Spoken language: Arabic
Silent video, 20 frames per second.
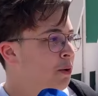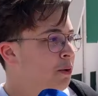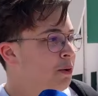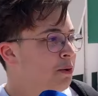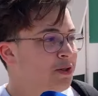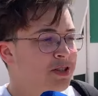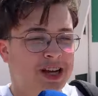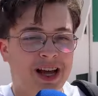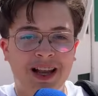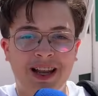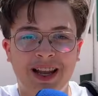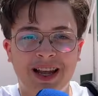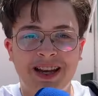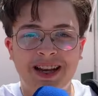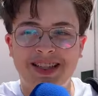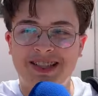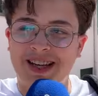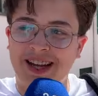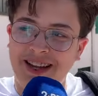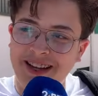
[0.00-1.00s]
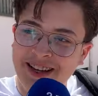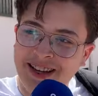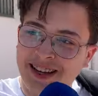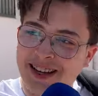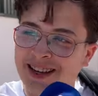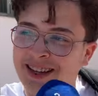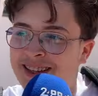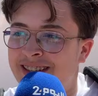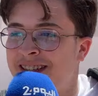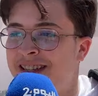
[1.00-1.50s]
وان شاء الله نجاح
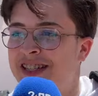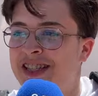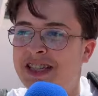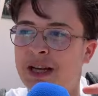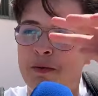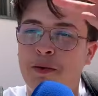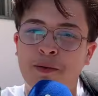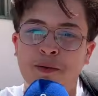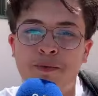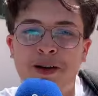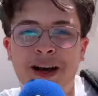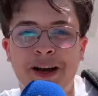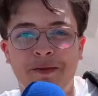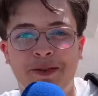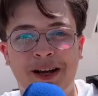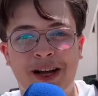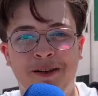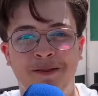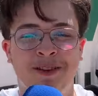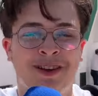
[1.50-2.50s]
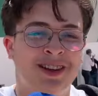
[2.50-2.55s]
آه، الشباب المغرب كامل